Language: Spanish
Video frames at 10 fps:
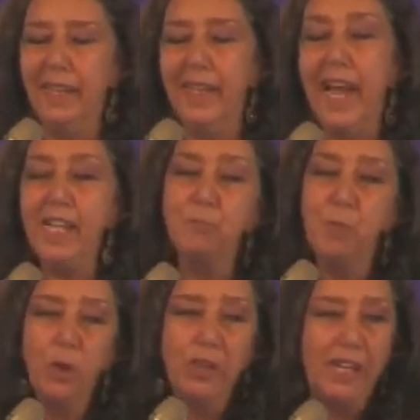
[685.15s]
la
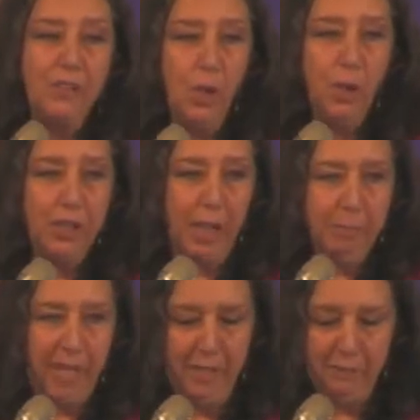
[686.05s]
explotación
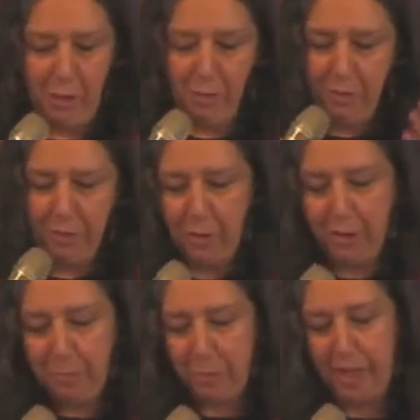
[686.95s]
también, ¿no?
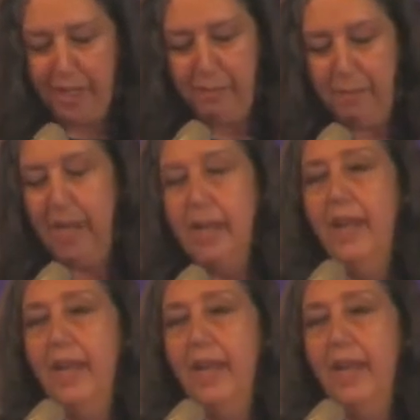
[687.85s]
Creo que por ahí va.